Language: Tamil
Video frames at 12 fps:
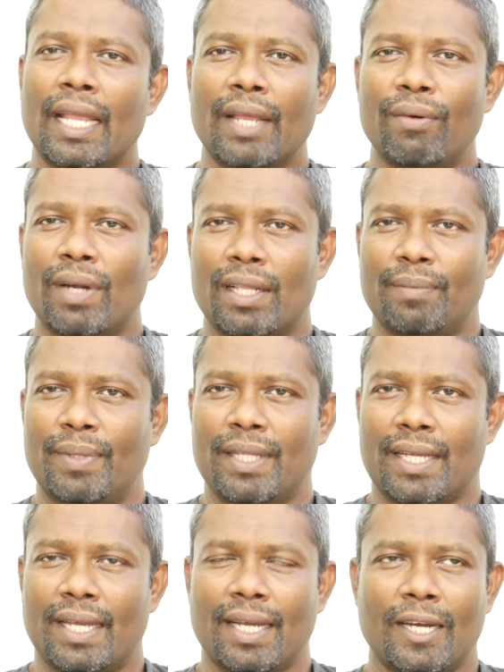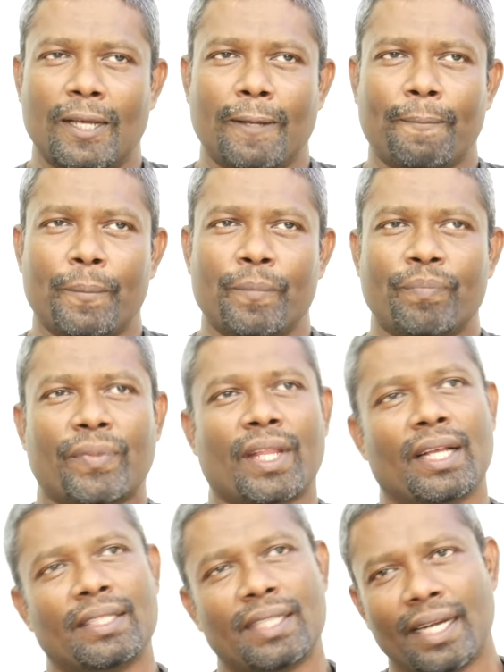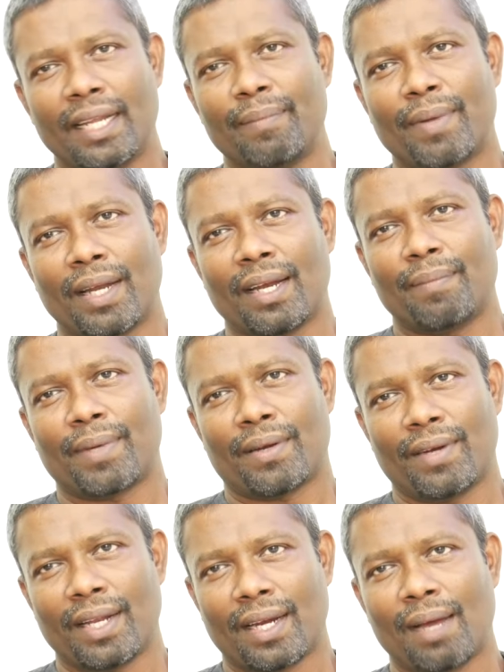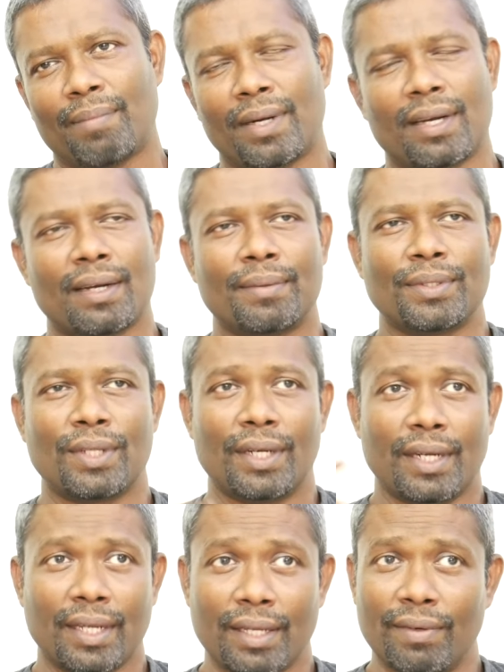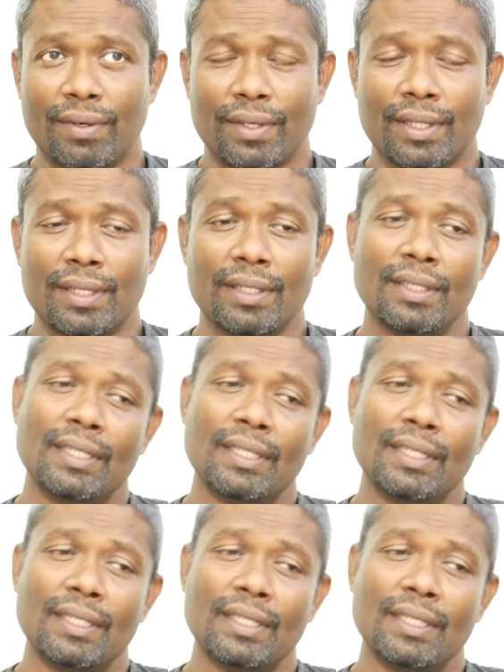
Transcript: இவர் அதை பற்றி கேட்கல சரி நீ பண்ணலன்னா பரவாயில்ல நான் பண்ணுறேன் அப்படின்னு சொல்லிட்டு இவர் வந்து